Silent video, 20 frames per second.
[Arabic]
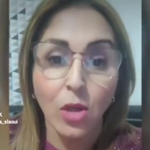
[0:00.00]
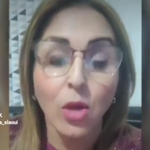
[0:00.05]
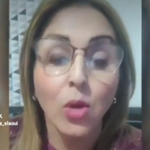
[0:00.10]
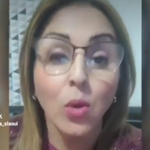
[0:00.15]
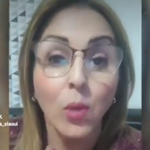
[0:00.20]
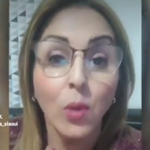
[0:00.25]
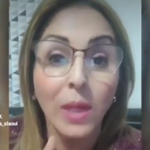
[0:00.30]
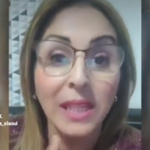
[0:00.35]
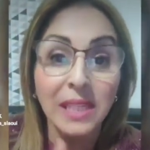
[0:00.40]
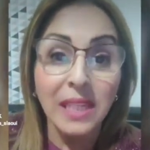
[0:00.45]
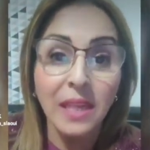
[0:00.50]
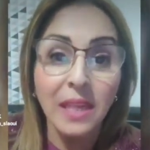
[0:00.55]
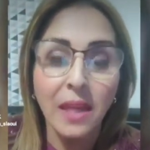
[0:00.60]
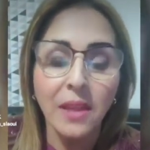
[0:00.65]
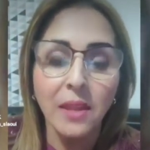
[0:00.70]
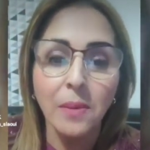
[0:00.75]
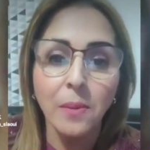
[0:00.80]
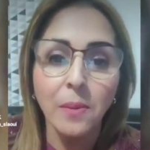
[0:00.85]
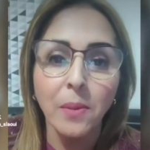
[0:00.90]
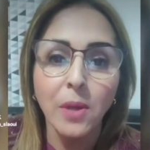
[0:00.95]

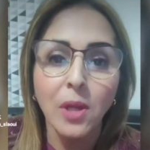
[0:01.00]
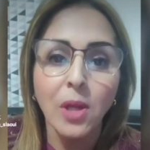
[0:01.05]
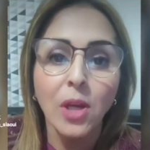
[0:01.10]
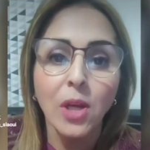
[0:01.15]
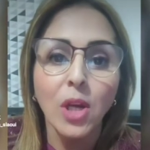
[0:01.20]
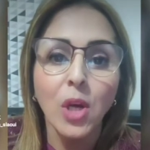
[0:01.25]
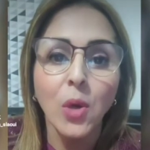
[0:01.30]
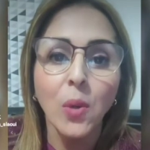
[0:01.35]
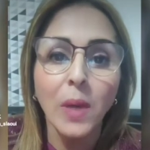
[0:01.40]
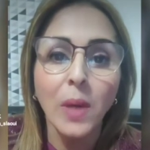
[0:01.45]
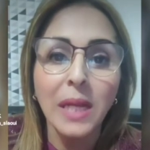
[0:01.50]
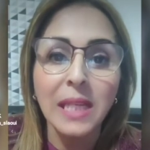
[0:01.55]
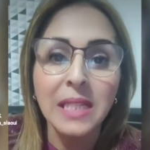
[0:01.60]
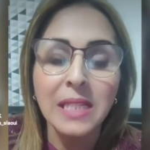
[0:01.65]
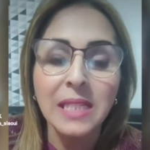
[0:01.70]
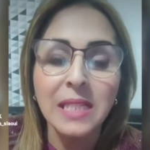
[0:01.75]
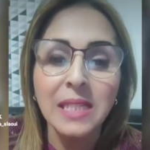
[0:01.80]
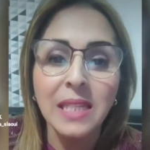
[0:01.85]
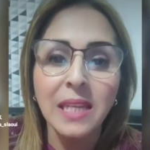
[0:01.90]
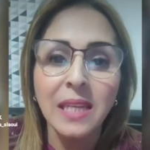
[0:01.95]
والكاذب هو
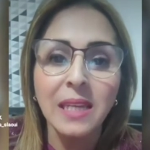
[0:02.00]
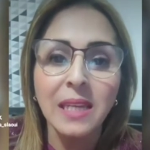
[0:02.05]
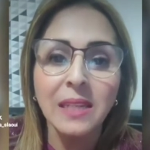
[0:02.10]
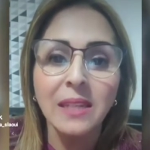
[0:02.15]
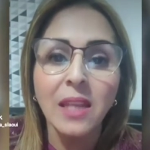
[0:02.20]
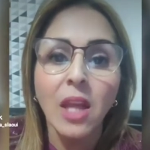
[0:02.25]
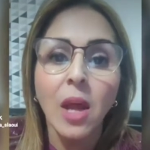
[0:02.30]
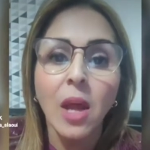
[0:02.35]
انسان